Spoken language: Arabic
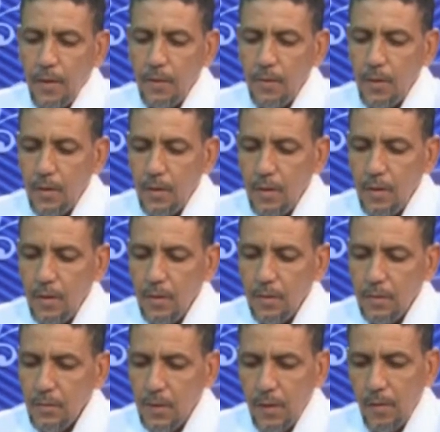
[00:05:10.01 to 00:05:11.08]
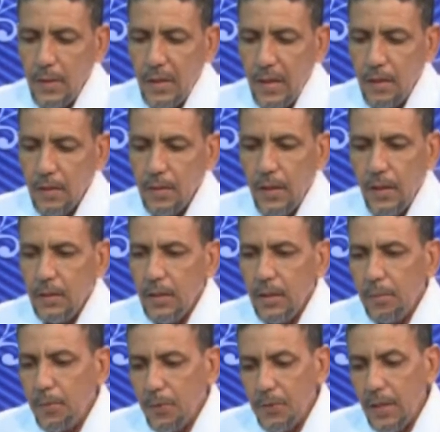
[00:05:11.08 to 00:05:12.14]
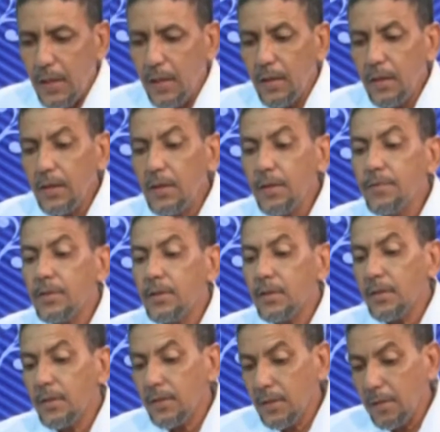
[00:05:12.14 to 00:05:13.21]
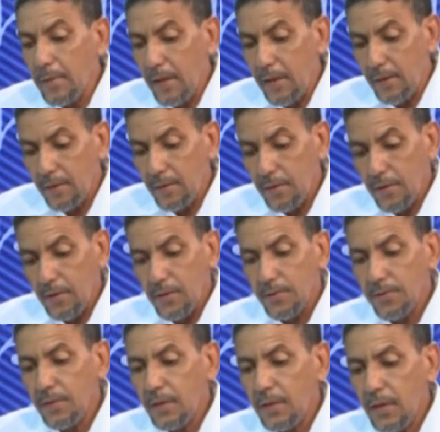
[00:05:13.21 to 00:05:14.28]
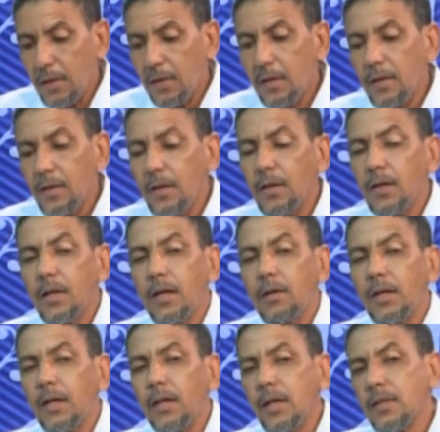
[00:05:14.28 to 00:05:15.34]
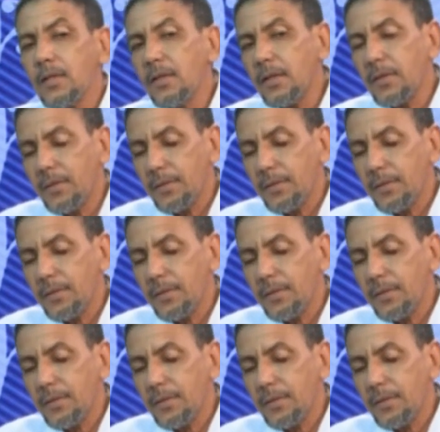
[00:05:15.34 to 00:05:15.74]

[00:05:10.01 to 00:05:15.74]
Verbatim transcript: وعلى كل حال طلعت لي بعجاله اللي لفت انتباهي فيه ان القوانين اصلا